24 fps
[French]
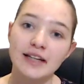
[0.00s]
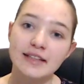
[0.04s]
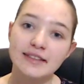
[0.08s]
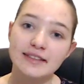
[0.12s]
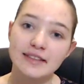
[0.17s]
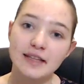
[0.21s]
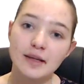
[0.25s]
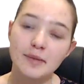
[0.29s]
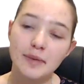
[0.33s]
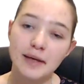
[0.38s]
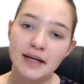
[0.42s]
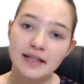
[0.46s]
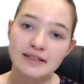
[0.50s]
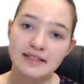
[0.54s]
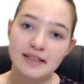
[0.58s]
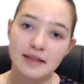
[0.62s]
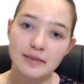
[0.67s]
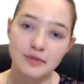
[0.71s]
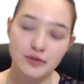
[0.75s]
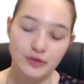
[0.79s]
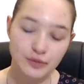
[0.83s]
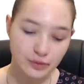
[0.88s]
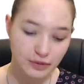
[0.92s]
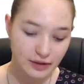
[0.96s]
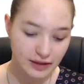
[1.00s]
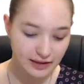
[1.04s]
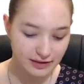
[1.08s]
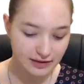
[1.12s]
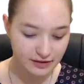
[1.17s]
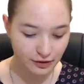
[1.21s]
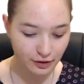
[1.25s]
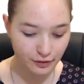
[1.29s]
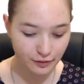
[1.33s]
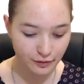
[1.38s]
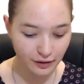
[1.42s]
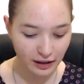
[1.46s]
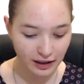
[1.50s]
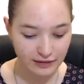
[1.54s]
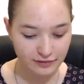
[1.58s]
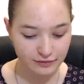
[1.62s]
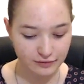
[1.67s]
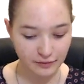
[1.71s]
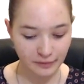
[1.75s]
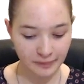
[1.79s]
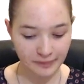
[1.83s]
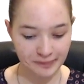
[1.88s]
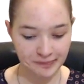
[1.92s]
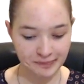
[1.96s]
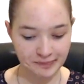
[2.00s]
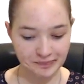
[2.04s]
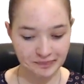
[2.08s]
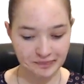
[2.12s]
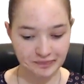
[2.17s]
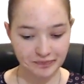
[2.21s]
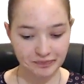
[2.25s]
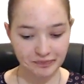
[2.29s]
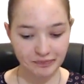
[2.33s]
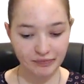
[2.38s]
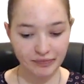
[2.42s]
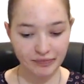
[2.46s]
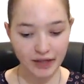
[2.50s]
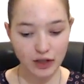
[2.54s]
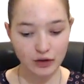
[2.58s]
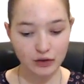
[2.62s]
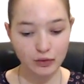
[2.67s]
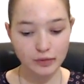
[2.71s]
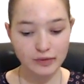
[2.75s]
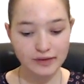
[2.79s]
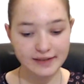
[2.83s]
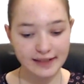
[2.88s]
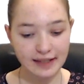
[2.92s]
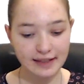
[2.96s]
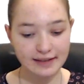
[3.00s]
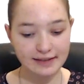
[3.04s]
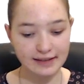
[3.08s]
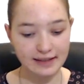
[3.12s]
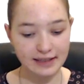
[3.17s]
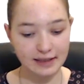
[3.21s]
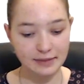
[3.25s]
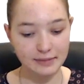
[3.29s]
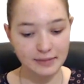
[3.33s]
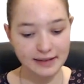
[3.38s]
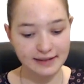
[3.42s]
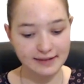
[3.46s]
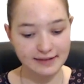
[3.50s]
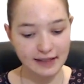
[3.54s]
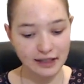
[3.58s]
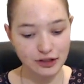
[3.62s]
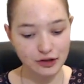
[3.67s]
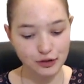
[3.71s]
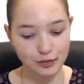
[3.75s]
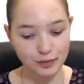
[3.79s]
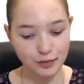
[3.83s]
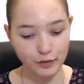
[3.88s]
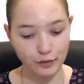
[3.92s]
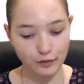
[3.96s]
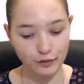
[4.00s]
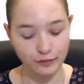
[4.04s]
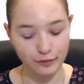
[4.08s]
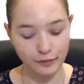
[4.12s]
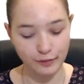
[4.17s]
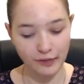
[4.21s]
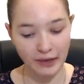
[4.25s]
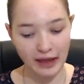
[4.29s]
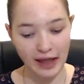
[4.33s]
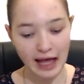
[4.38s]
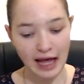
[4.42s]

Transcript: des perceptions qui s'offrent à vous. Donc ça, c'est les messages pour vous.